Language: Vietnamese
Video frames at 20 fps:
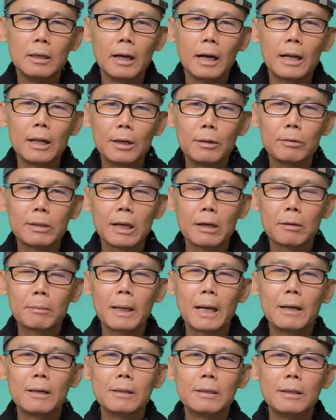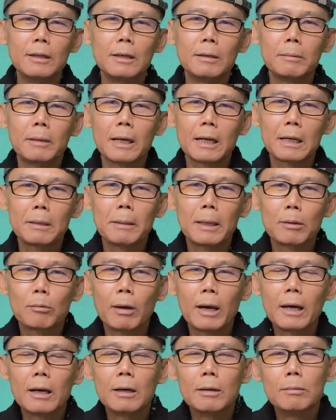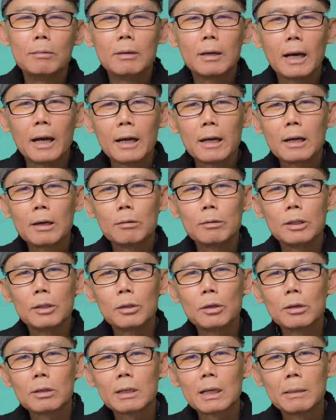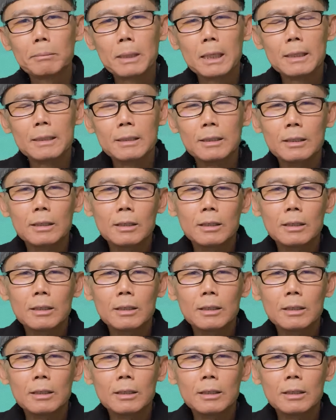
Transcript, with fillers: Hello, chào các bạn. Hôm nay các bạn khỏe không? Hải Âu thì tốt, cảm ơn.